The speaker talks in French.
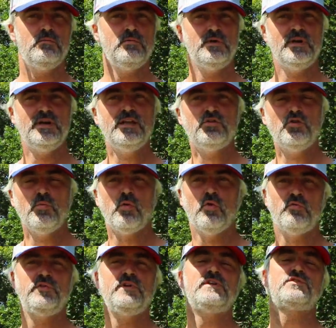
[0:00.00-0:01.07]
Les deux
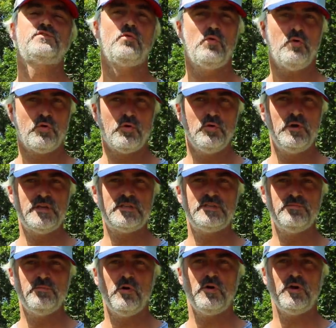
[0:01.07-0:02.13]
profils sont
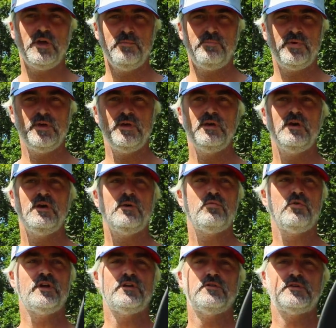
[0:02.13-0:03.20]
relativement épais
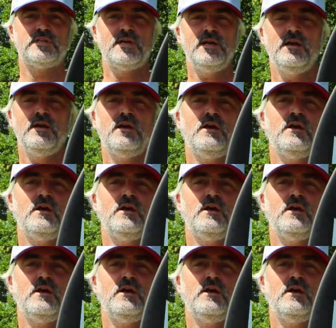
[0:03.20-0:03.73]
pour les deux ailes,